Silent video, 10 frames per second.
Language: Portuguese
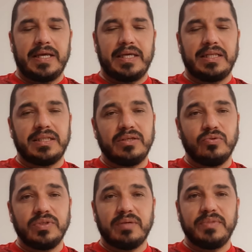que ele tem
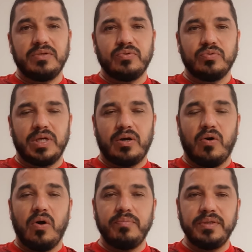dois amigos, um é
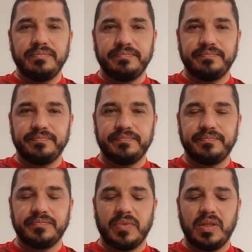Cobb
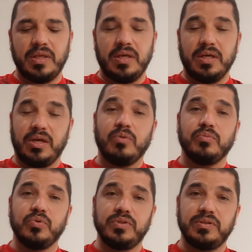que é um
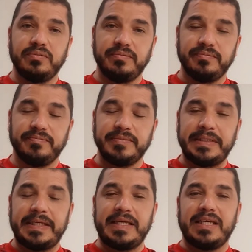músico,
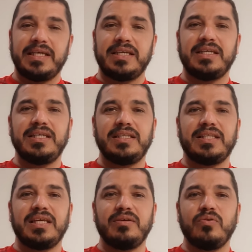e
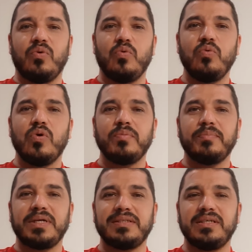tem o homem
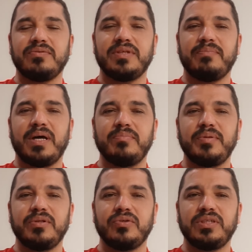mais rico da
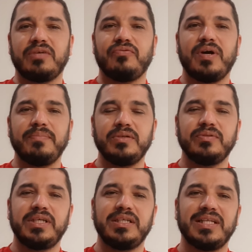Babilônia, que foi amigo
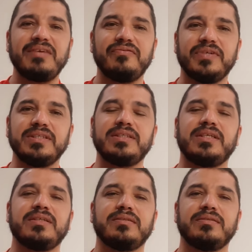dele na
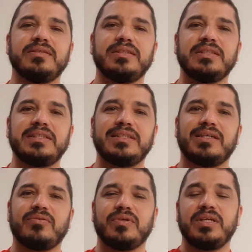infância,
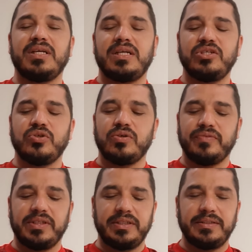quando ele era
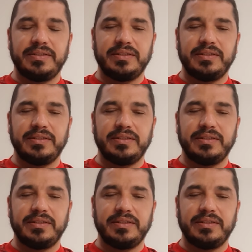jovem, né?